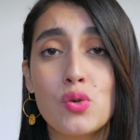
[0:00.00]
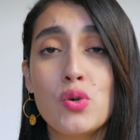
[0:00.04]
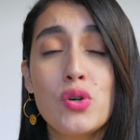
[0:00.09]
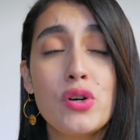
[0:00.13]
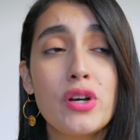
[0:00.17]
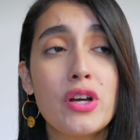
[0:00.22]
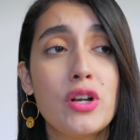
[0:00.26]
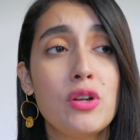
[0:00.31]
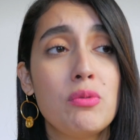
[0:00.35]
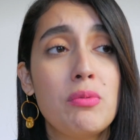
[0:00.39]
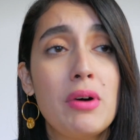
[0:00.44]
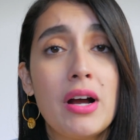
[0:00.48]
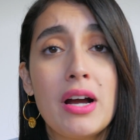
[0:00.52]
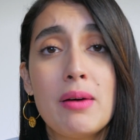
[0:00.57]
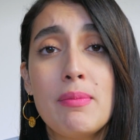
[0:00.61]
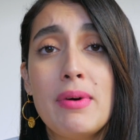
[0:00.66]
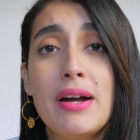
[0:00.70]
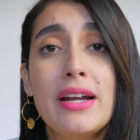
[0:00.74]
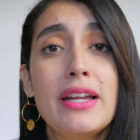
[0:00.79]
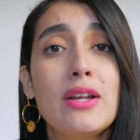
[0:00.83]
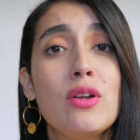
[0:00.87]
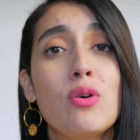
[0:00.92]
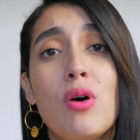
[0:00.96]
juro que los van a
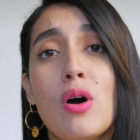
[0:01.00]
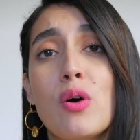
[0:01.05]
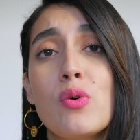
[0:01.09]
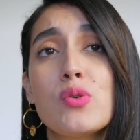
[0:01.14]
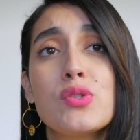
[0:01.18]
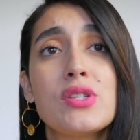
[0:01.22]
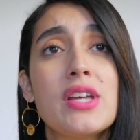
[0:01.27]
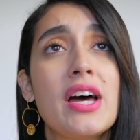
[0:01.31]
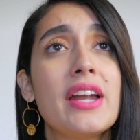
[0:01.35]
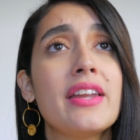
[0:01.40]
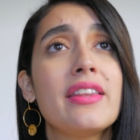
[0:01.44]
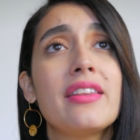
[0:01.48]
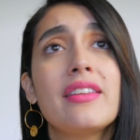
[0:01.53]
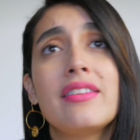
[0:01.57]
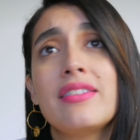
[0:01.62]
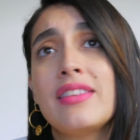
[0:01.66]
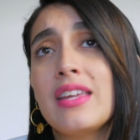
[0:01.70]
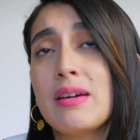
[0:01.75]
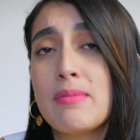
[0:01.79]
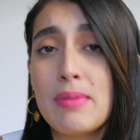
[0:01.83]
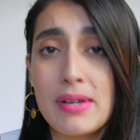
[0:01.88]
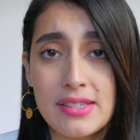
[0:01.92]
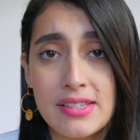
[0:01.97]
amar y lo van a usar
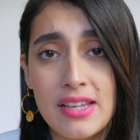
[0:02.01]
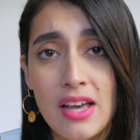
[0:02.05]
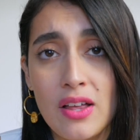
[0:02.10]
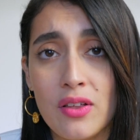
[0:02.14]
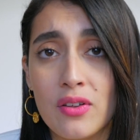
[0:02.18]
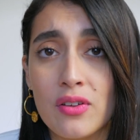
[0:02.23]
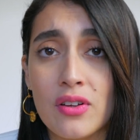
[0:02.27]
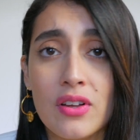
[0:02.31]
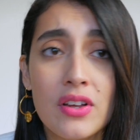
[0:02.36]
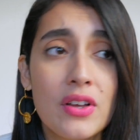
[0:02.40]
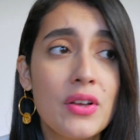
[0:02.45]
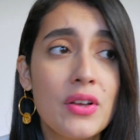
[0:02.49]
demasiado.